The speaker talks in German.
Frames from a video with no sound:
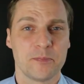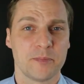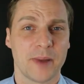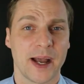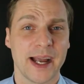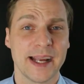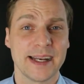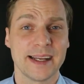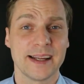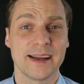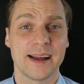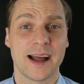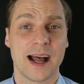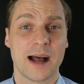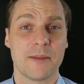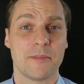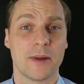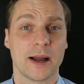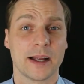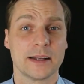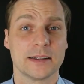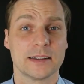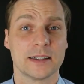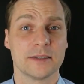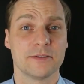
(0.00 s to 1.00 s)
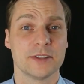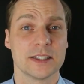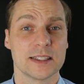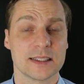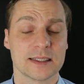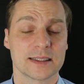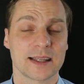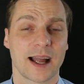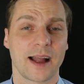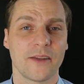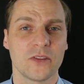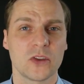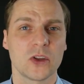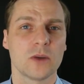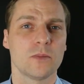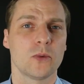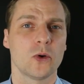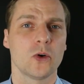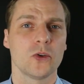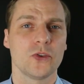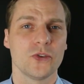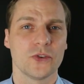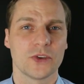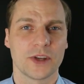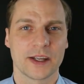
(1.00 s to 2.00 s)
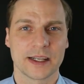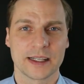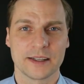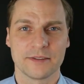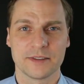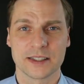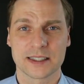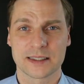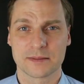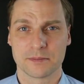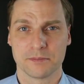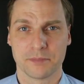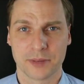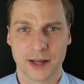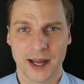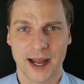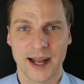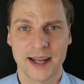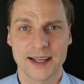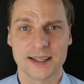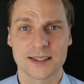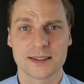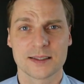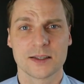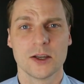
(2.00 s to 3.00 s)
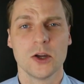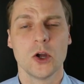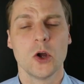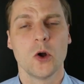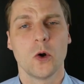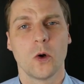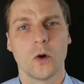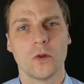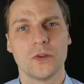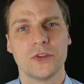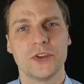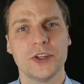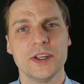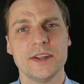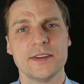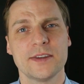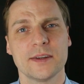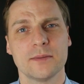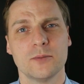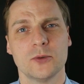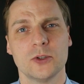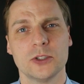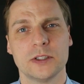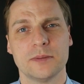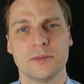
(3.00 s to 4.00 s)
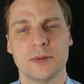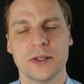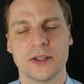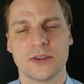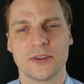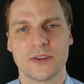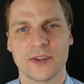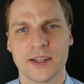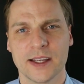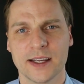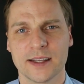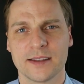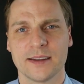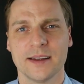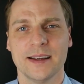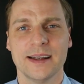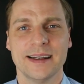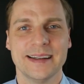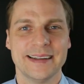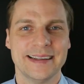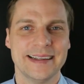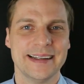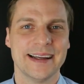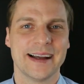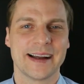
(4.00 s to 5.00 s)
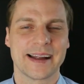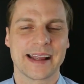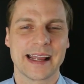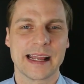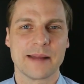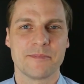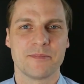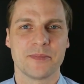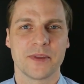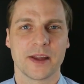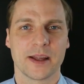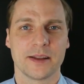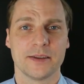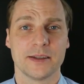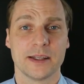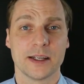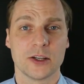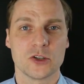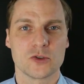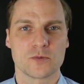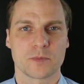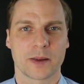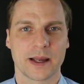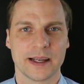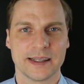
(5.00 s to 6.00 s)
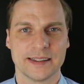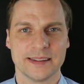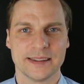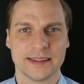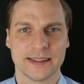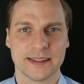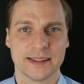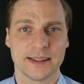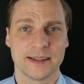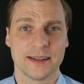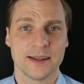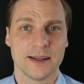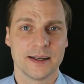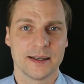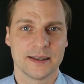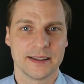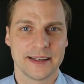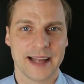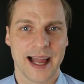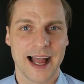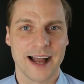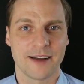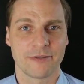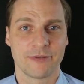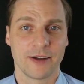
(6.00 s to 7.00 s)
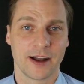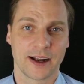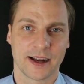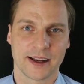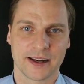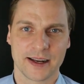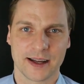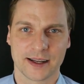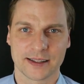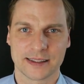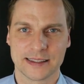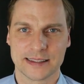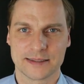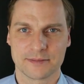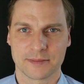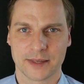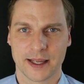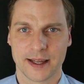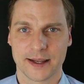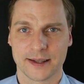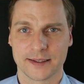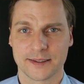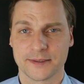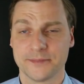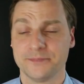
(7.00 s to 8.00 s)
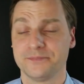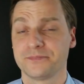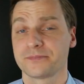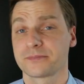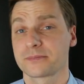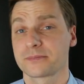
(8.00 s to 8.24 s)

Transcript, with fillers: Beide haben ein gewisses Angebot und einen gewissen Preis und diese multipliziert, die ergeben dann die entsprechende Nachfrage nach diesem Geld.